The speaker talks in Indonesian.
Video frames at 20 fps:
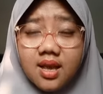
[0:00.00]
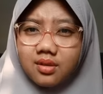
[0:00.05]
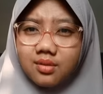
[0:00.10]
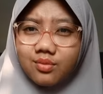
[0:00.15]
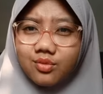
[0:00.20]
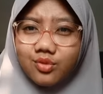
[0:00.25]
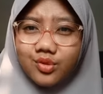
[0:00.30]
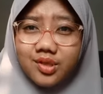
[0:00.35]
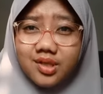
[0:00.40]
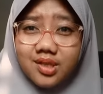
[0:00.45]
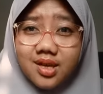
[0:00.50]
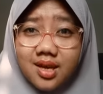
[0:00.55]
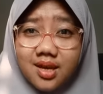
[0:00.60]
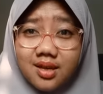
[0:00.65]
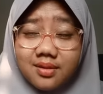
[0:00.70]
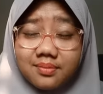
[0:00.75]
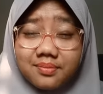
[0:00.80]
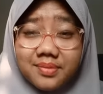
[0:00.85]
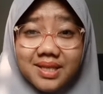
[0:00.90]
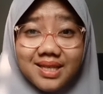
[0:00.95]

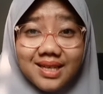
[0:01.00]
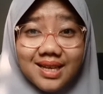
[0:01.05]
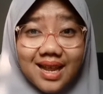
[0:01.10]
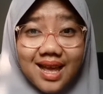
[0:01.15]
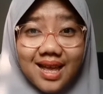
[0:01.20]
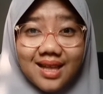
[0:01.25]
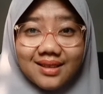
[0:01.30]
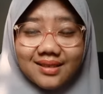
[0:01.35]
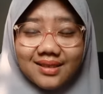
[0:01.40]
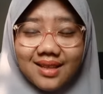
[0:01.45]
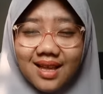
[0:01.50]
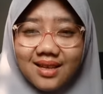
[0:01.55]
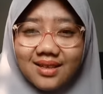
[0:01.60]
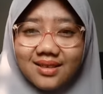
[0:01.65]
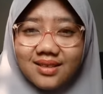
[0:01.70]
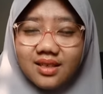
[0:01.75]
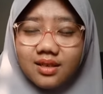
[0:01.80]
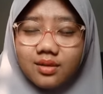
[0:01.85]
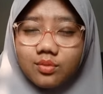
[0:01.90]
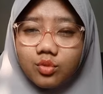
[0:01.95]
kemudian
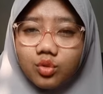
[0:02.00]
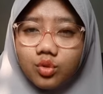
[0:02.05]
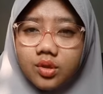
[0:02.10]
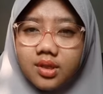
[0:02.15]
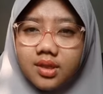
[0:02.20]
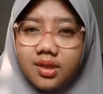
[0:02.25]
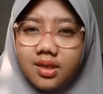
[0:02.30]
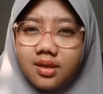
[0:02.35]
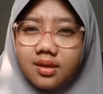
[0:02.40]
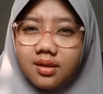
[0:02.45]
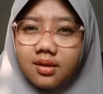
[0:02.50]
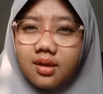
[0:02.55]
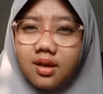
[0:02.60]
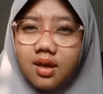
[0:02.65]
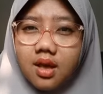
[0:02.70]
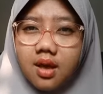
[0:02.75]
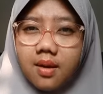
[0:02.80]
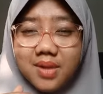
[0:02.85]
binatang yang mungkin